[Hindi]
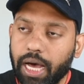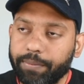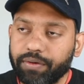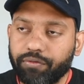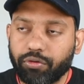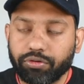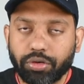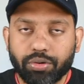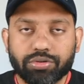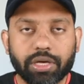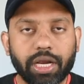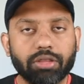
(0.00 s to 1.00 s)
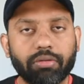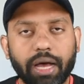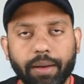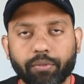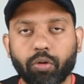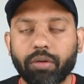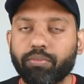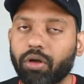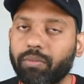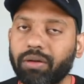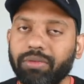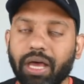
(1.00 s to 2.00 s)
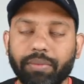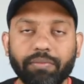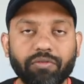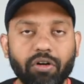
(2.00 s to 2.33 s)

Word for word: आप जब फ़ोन को यूज़ करें तो आपको कोई प्रॉब्लम यहाँ पे